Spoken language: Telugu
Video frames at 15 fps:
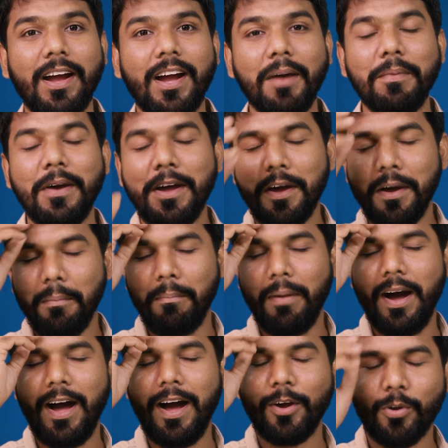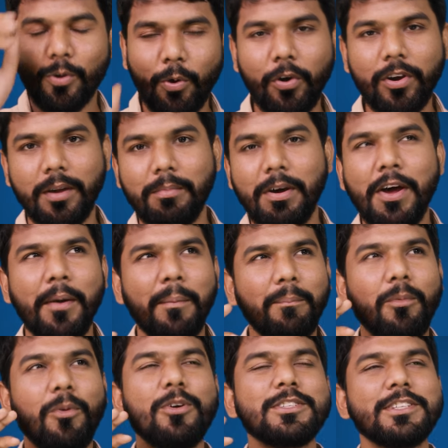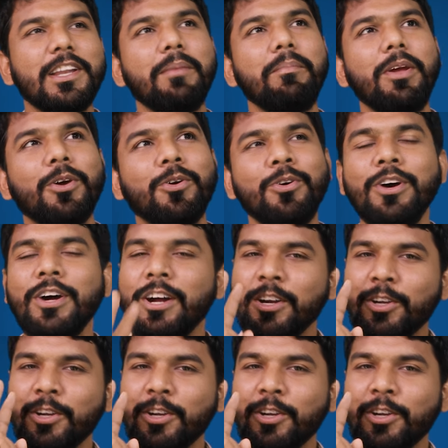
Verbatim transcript: బ్యాకప్ మహా ఘోరం మోస్ట్లీ మీకు